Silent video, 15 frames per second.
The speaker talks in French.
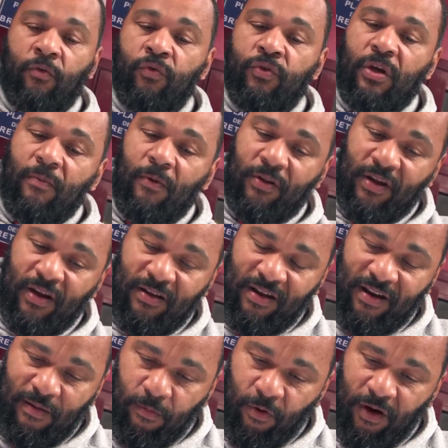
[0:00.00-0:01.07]
Nous sommes en train
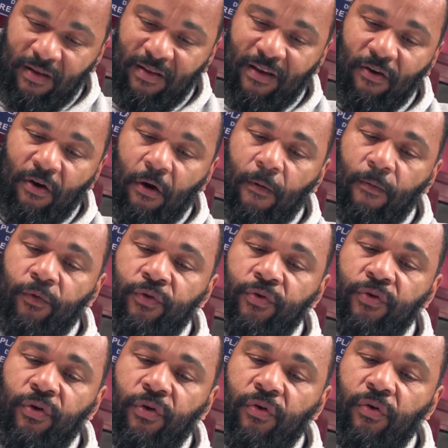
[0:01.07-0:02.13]
d'élaborer d'ailleurs
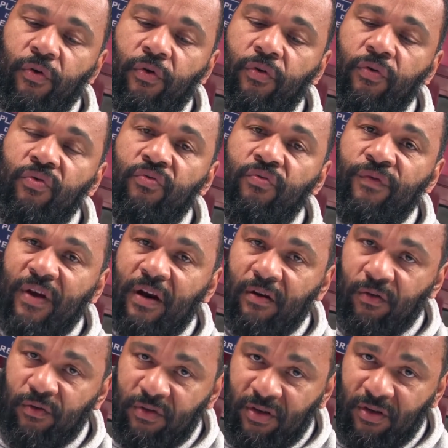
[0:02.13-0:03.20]
une euh, nouvelle
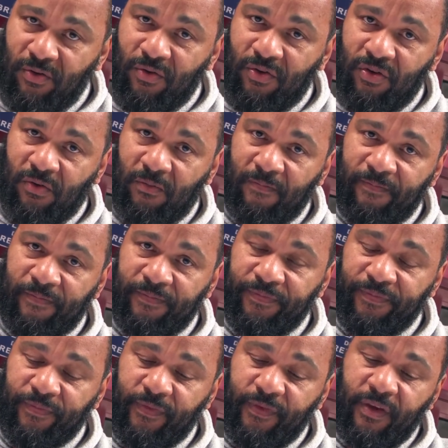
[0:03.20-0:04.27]
constitution.
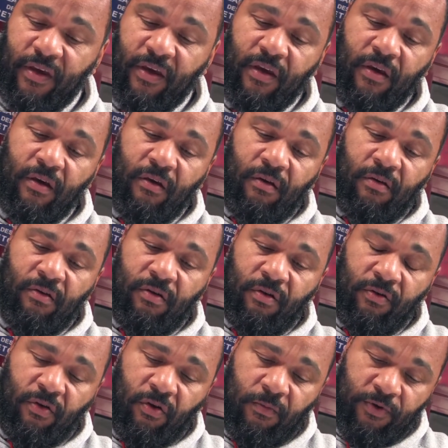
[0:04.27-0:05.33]

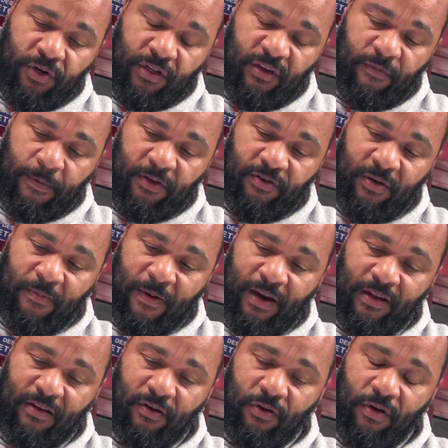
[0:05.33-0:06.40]
Notre objectif
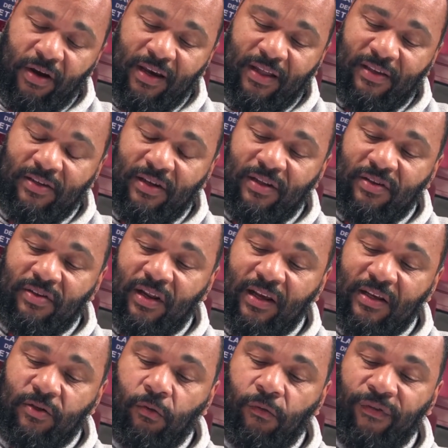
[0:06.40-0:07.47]
principal étant d'organiser des
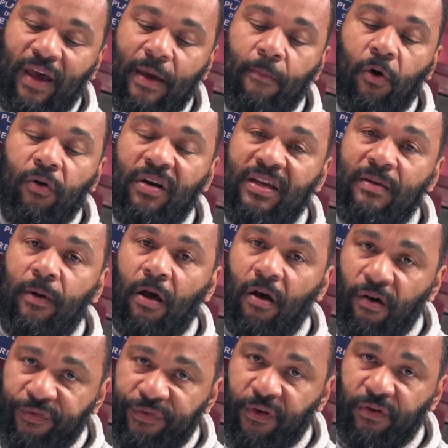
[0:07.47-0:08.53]
élections vraiment libres
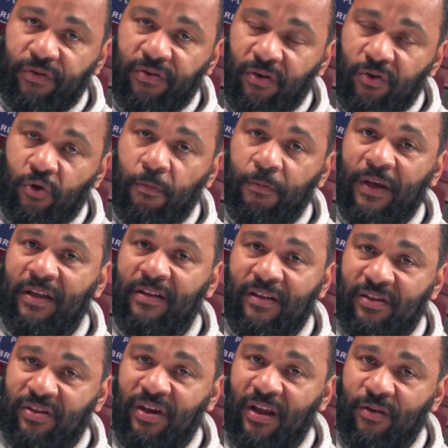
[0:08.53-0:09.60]
en France, dans ce pays,
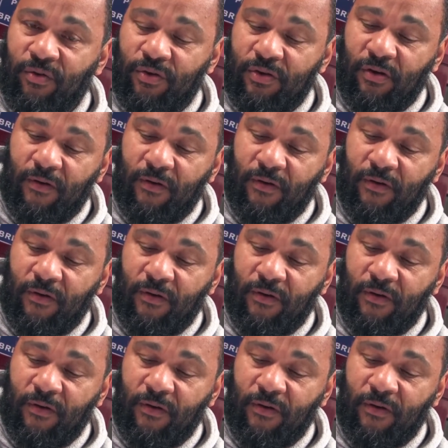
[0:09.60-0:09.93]
d'ici à deux